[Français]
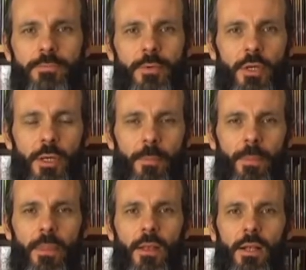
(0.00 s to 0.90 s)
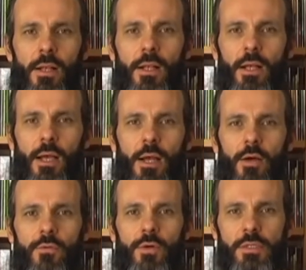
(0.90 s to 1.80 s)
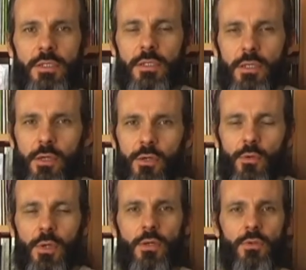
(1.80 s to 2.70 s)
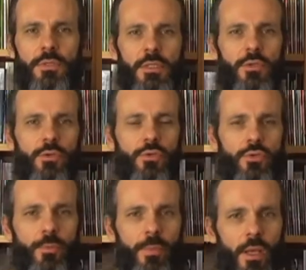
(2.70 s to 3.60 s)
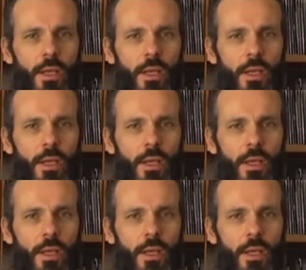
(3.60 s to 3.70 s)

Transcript: Ok Alors, voici en quoi consiste le jeu.